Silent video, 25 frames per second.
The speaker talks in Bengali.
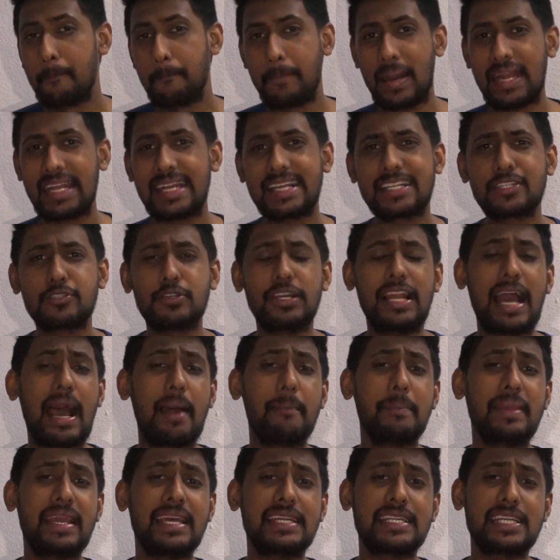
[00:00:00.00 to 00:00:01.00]
বাট অ্যাকচুয়ালি
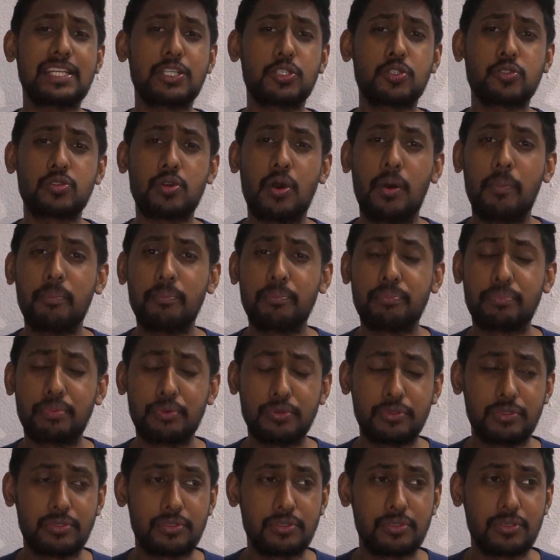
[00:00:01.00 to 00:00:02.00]
আমি এটা
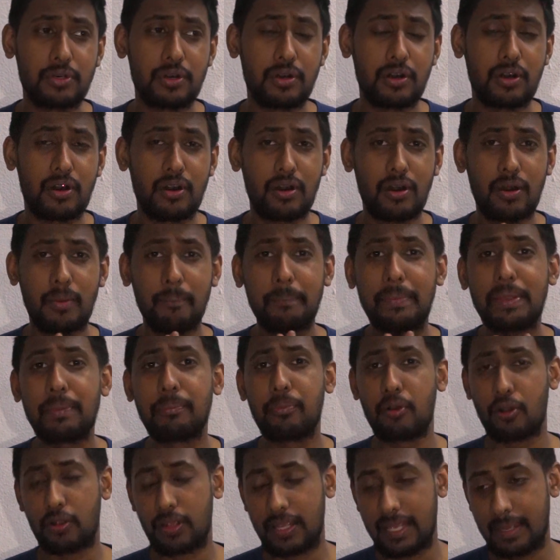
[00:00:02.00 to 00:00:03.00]
সম্পূর্ণ
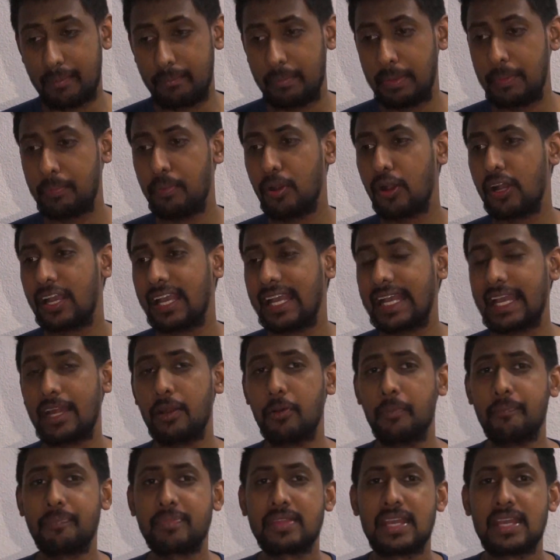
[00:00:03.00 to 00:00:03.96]
বিপক্ষে বিপক্ষে কেন